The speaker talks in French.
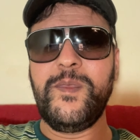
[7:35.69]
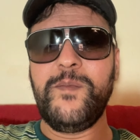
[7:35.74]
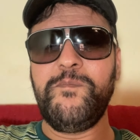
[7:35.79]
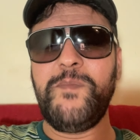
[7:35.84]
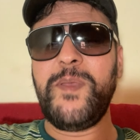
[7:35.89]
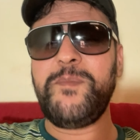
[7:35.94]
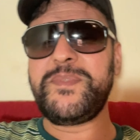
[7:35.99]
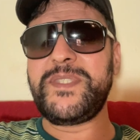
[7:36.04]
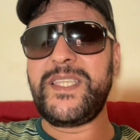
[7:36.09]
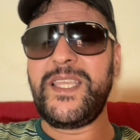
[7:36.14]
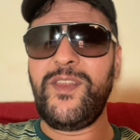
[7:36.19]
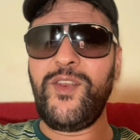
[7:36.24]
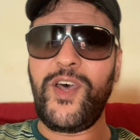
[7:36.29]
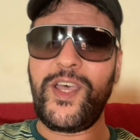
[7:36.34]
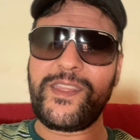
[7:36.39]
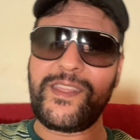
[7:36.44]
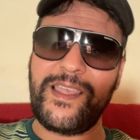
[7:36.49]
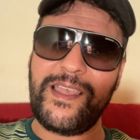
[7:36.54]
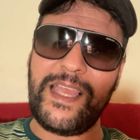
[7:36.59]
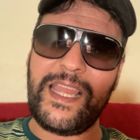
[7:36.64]
Même si
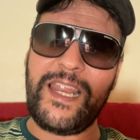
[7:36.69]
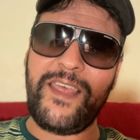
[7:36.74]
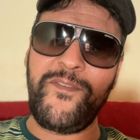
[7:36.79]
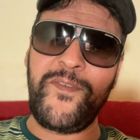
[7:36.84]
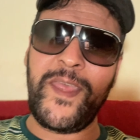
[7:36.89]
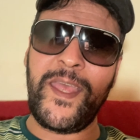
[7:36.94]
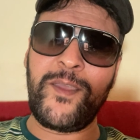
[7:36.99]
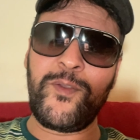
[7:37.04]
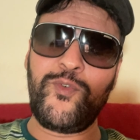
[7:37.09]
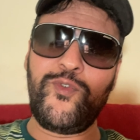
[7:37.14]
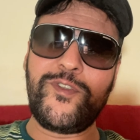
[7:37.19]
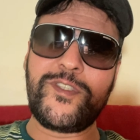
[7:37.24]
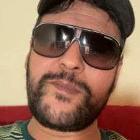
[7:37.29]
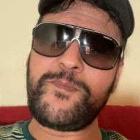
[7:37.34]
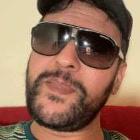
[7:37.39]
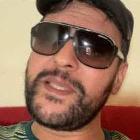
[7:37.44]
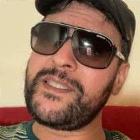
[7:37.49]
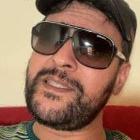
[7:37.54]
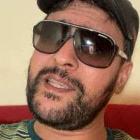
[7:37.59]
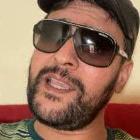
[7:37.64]
l'autre, elle avait un goût
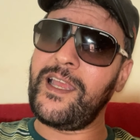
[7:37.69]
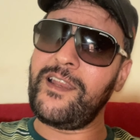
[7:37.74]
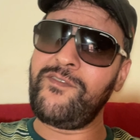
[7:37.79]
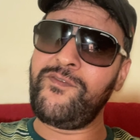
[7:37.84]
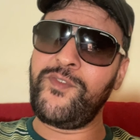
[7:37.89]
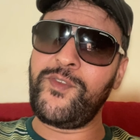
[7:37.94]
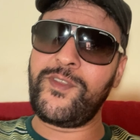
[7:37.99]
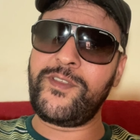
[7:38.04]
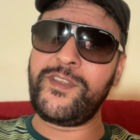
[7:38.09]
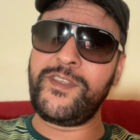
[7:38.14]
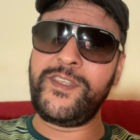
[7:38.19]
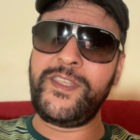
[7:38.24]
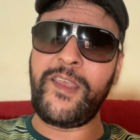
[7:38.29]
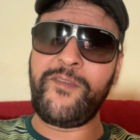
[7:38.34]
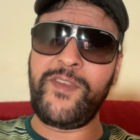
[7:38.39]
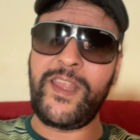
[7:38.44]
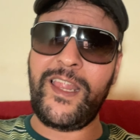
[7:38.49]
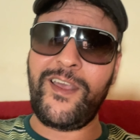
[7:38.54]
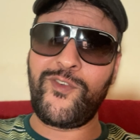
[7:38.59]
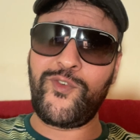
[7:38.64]
spécial, vu qu'il y
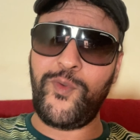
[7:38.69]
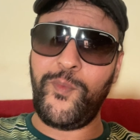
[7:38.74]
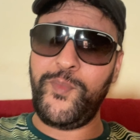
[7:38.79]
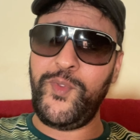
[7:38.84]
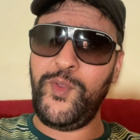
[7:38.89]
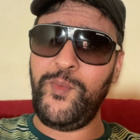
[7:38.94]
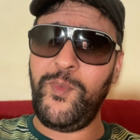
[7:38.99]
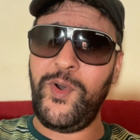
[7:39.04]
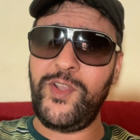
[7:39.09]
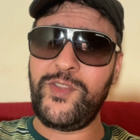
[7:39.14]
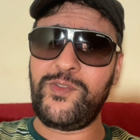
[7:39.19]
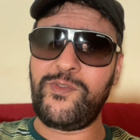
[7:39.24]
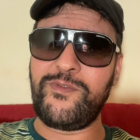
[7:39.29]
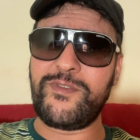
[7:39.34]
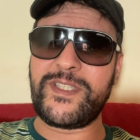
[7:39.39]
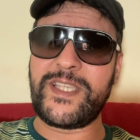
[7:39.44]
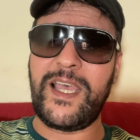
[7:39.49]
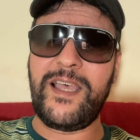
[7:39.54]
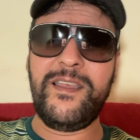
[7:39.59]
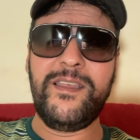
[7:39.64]
avait la Coupe du Monde, tout
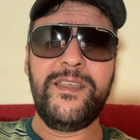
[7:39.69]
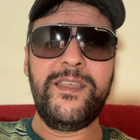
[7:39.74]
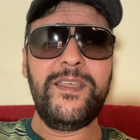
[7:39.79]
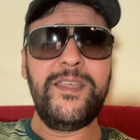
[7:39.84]
ça.